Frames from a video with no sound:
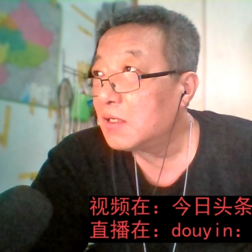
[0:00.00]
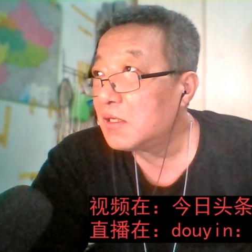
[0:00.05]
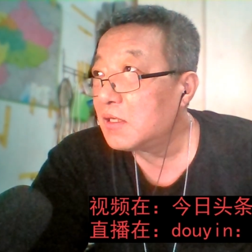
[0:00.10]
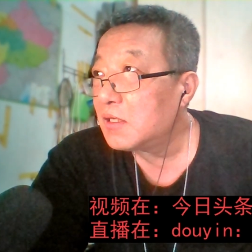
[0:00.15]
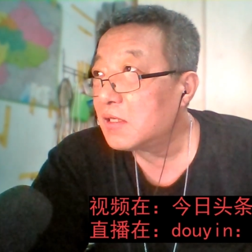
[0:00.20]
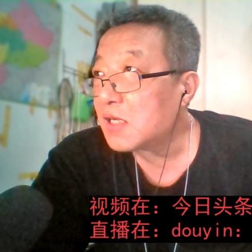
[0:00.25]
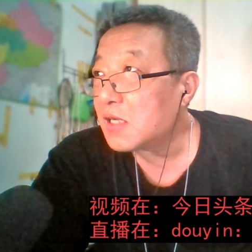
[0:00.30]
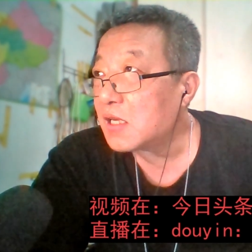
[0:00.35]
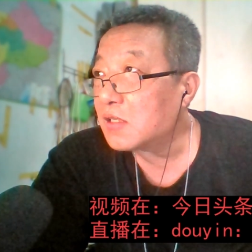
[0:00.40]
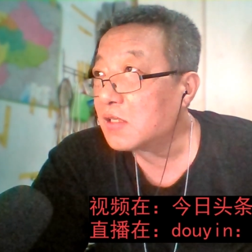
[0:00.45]

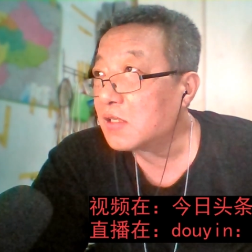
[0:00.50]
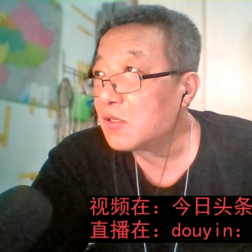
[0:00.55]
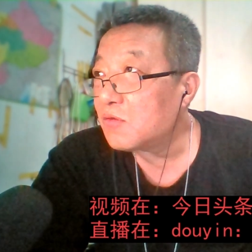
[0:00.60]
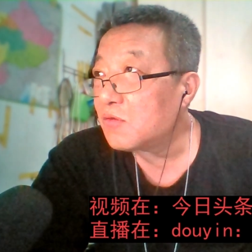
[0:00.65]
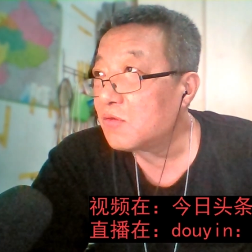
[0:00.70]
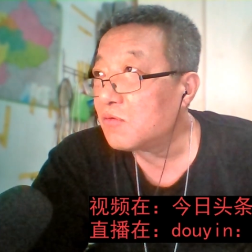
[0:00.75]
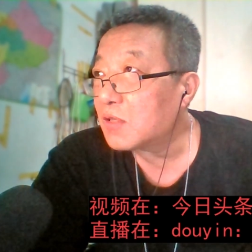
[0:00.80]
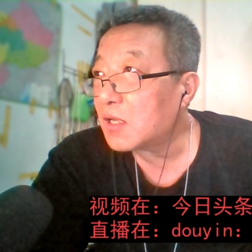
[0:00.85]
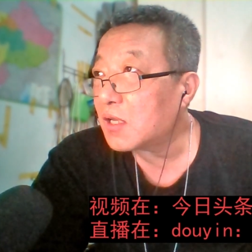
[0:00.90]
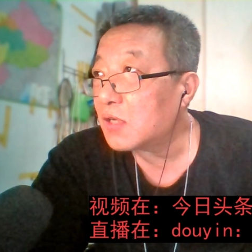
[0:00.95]
上周
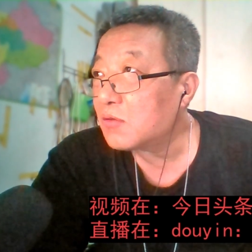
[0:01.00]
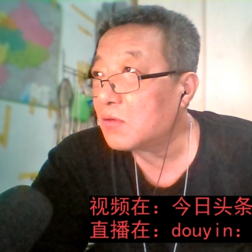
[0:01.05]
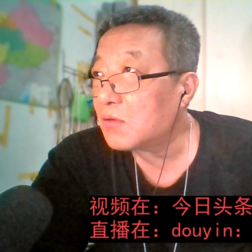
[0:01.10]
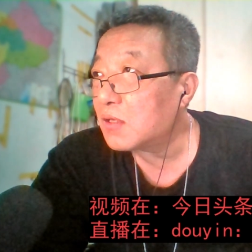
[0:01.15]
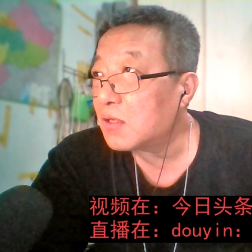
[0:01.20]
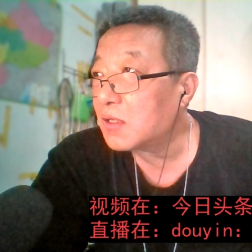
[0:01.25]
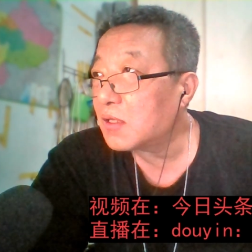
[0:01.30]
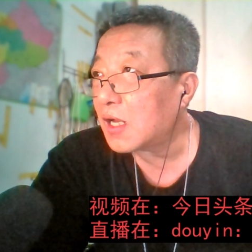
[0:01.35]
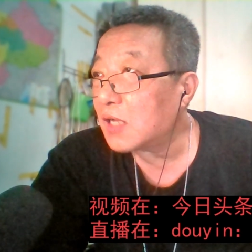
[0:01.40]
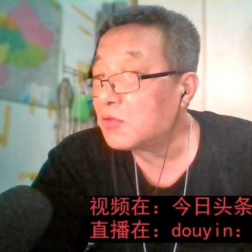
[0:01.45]
五他说他
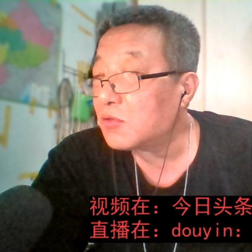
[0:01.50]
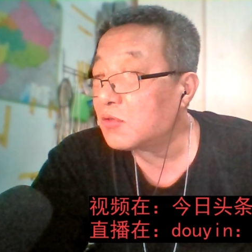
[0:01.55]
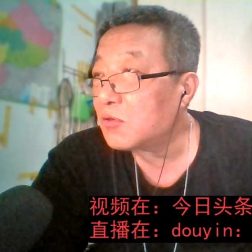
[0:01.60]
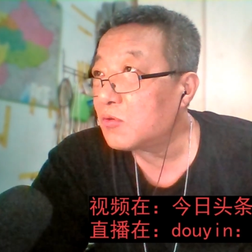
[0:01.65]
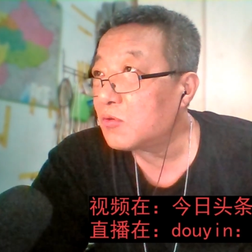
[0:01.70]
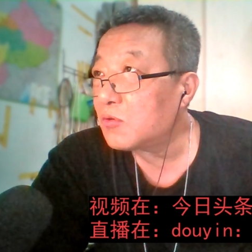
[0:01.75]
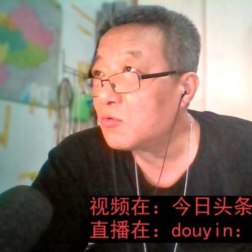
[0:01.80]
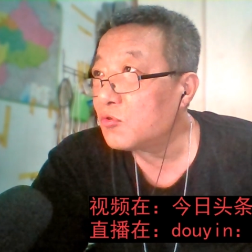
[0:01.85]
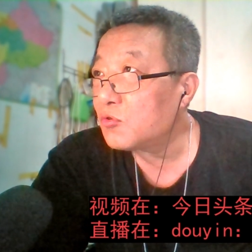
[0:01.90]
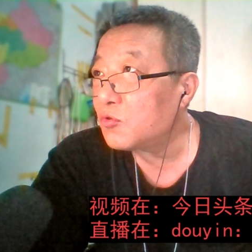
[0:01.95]
大学
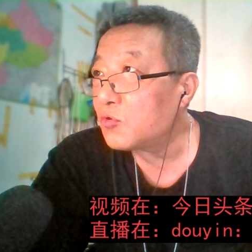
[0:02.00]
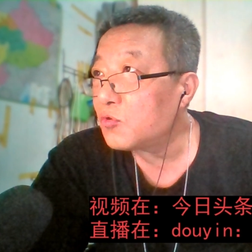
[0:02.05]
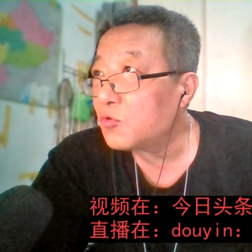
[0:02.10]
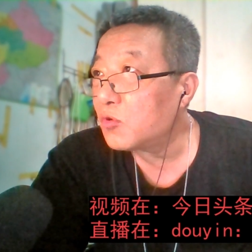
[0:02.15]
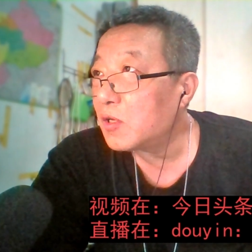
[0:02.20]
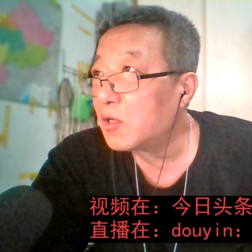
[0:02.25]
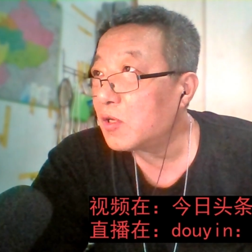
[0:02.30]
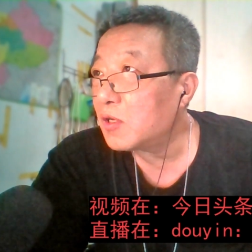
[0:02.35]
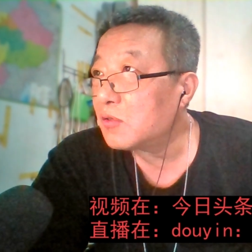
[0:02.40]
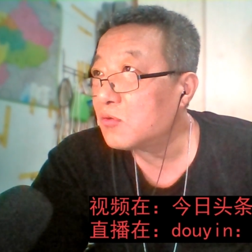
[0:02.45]
同
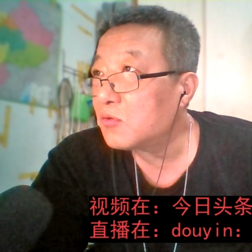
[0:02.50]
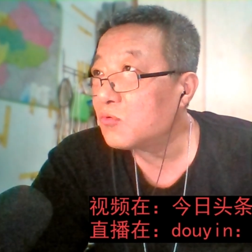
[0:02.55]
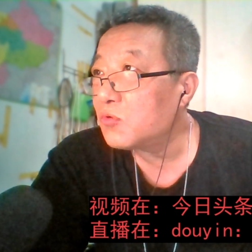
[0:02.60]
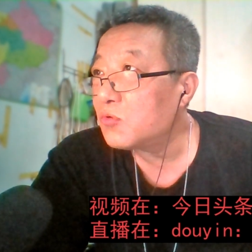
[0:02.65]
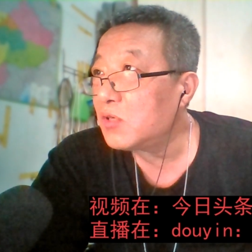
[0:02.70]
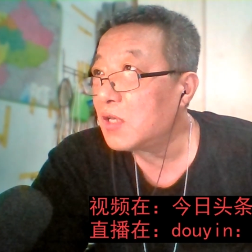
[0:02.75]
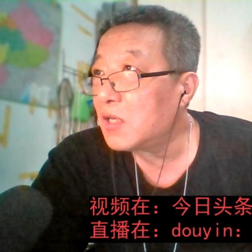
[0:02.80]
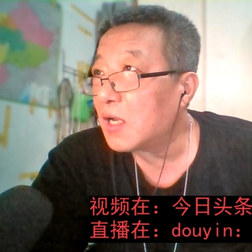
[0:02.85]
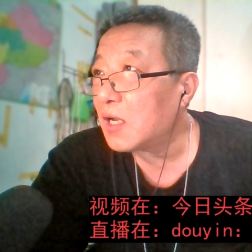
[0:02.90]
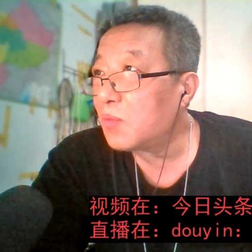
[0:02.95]
学，注
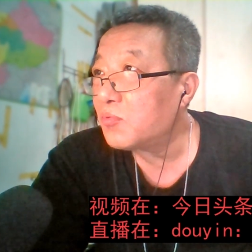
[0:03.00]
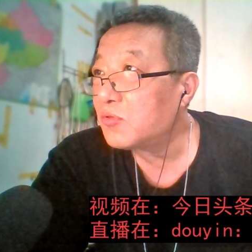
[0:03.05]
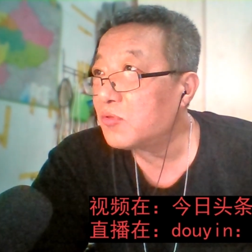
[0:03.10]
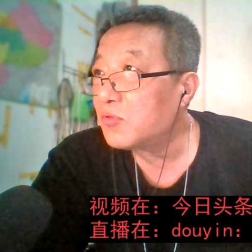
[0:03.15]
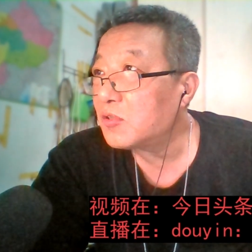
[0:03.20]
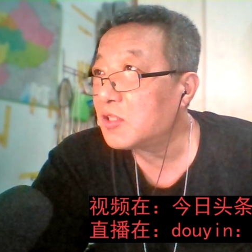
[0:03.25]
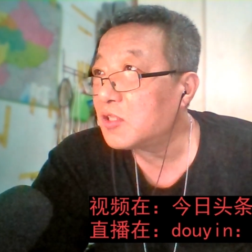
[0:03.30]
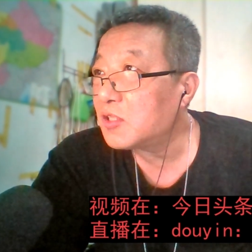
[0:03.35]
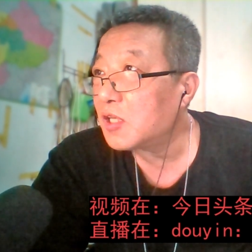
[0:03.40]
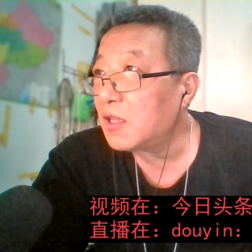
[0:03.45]
意啊，不是
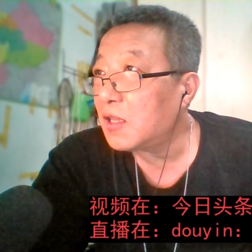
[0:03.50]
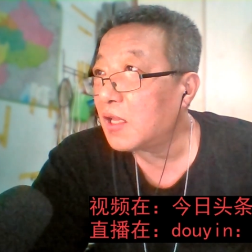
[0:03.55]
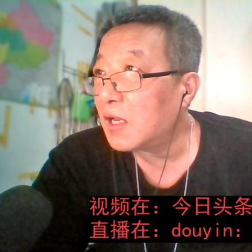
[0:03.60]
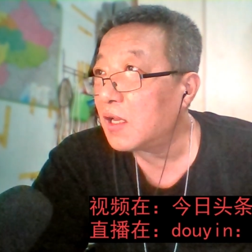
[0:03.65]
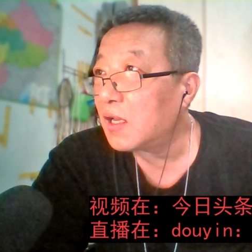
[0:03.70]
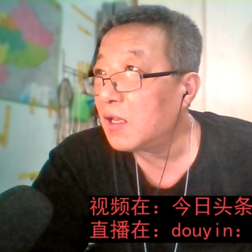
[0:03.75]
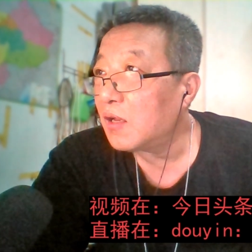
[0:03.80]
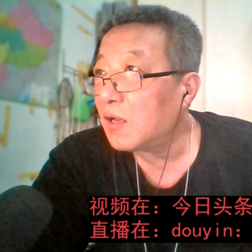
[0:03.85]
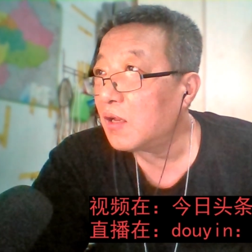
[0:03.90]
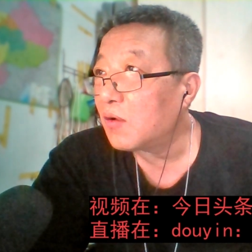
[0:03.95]
前
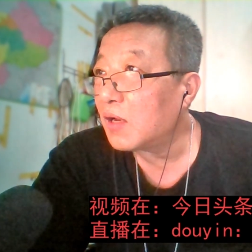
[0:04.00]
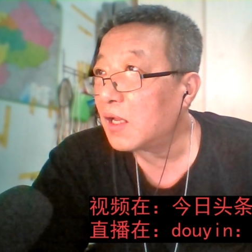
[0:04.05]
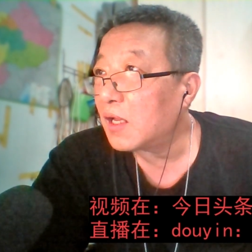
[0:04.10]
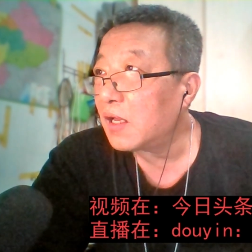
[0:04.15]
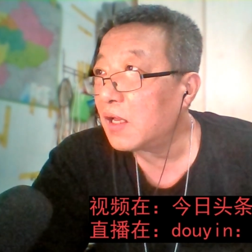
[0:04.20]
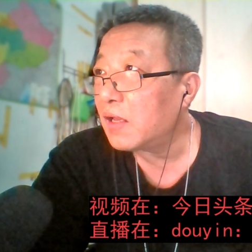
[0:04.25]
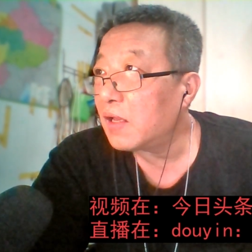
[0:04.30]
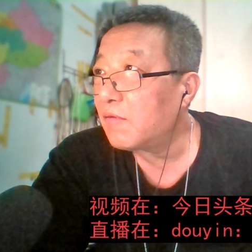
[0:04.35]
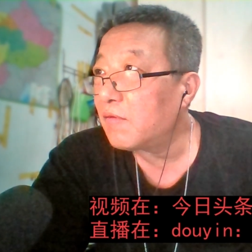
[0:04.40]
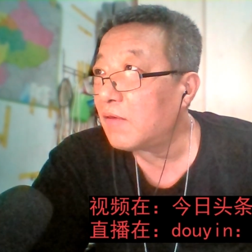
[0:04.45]
男友
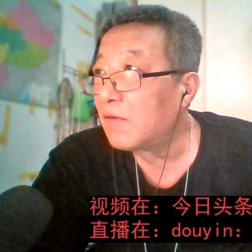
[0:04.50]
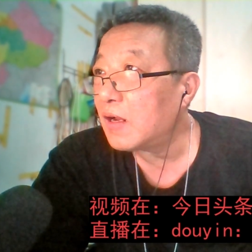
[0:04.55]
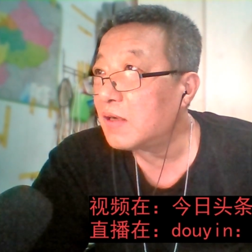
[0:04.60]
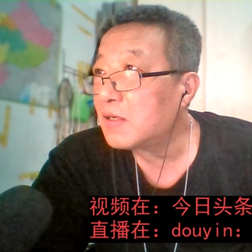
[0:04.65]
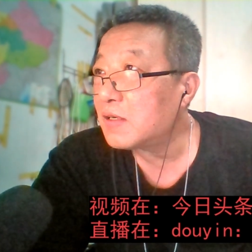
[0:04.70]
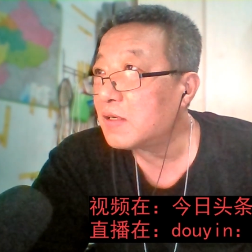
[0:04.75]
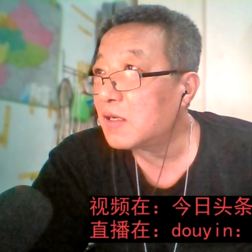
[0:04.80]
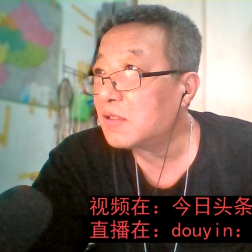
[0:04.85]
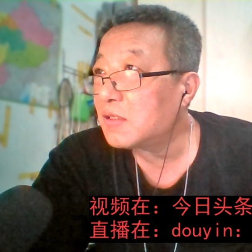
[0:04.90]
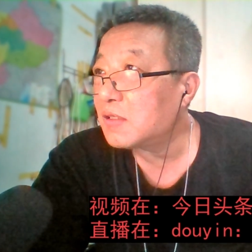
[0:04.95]
来，晚
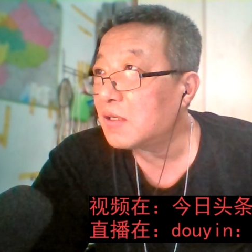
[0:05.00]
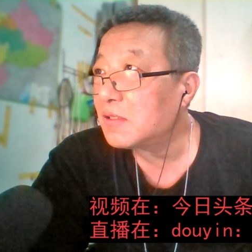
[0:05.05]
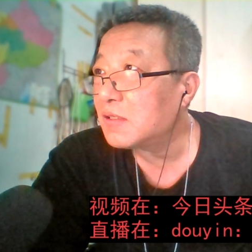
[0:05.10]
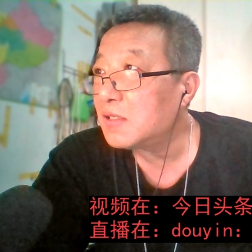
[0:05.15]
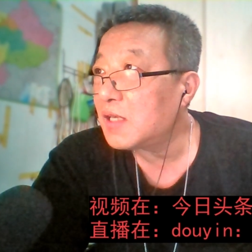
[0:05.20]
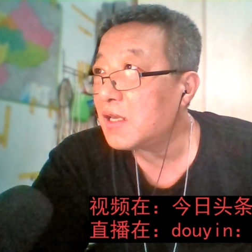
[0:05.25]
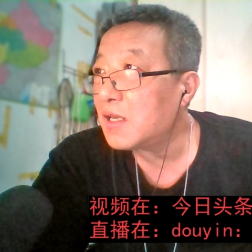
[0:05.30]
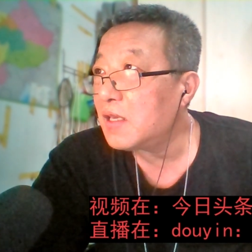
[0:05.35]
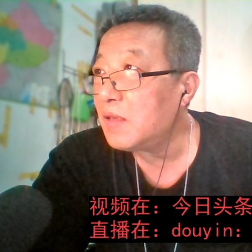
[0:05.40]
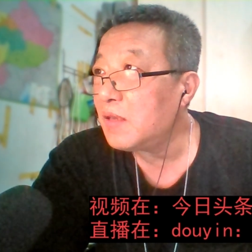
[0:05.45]
上想
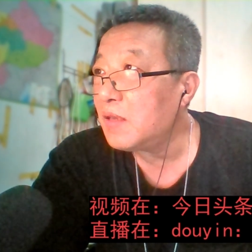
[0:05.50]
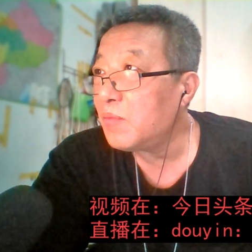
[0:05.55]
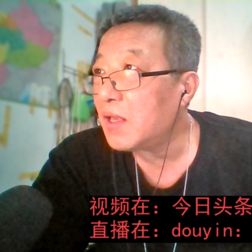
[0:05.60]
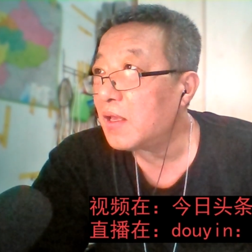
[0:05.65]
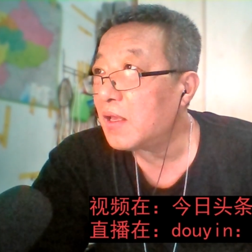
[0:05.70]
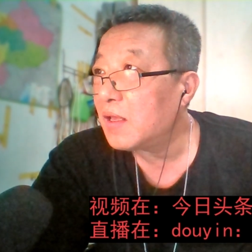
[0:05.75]
见一面。